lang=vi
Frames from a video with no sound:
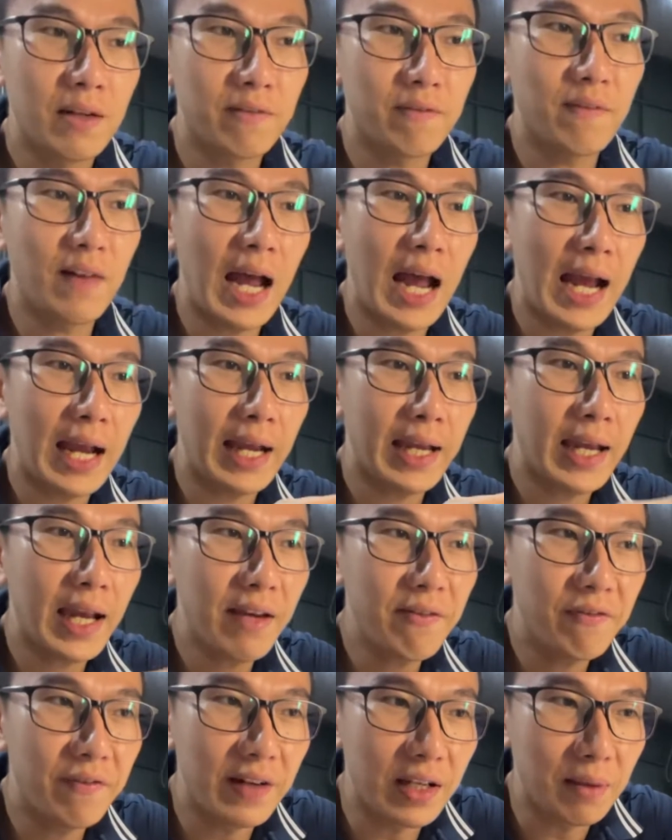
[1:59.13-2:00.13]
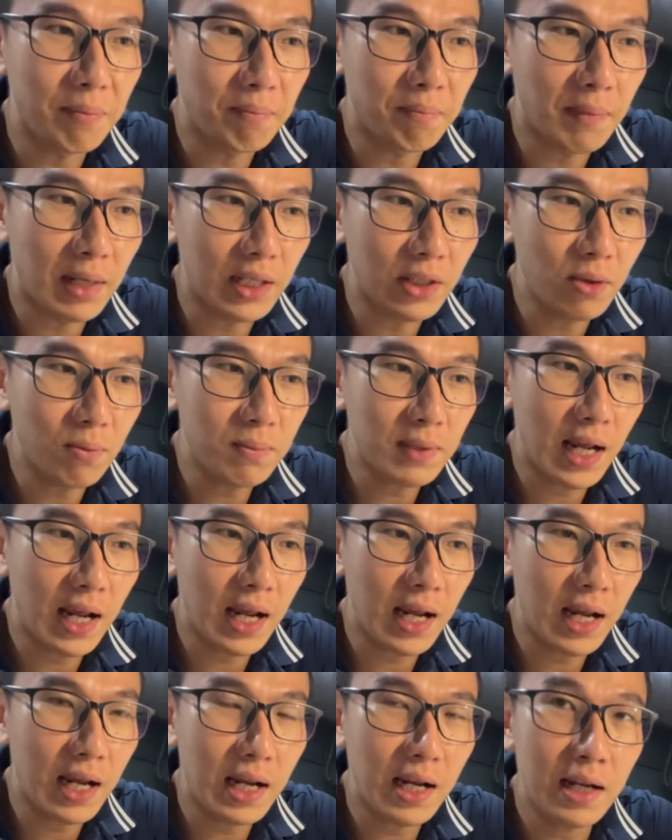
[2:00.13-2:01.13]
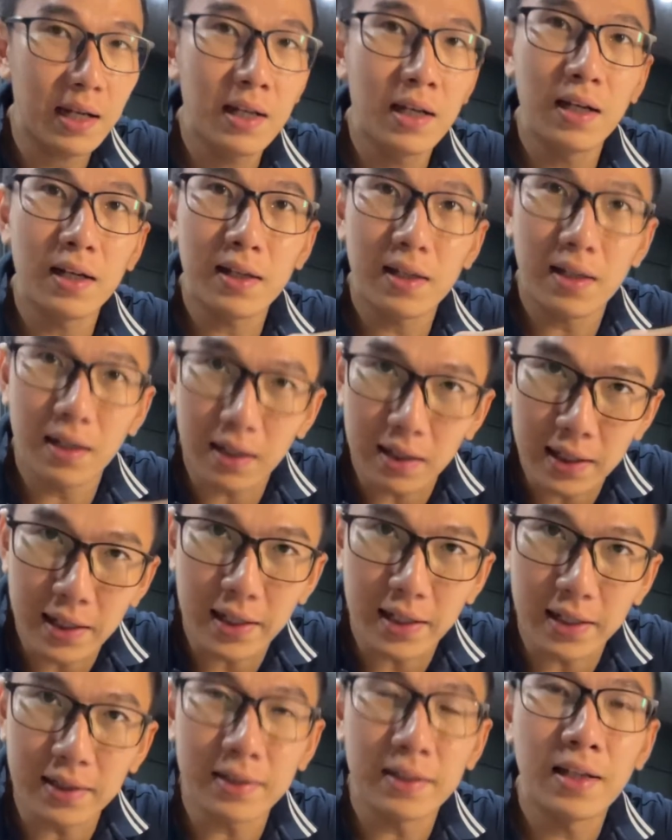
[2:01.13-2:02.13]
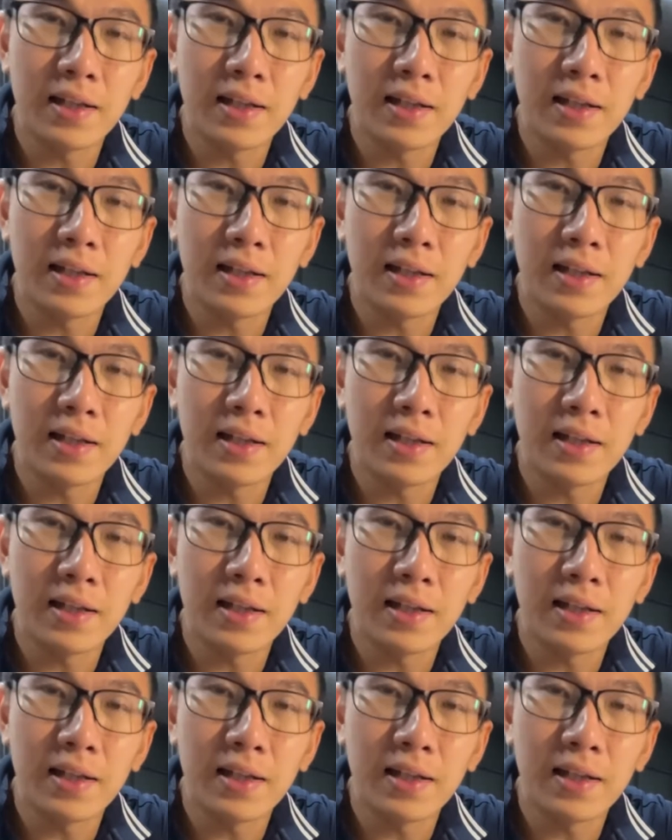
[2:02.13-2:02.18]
và cái việc mà chúng ta thực hiện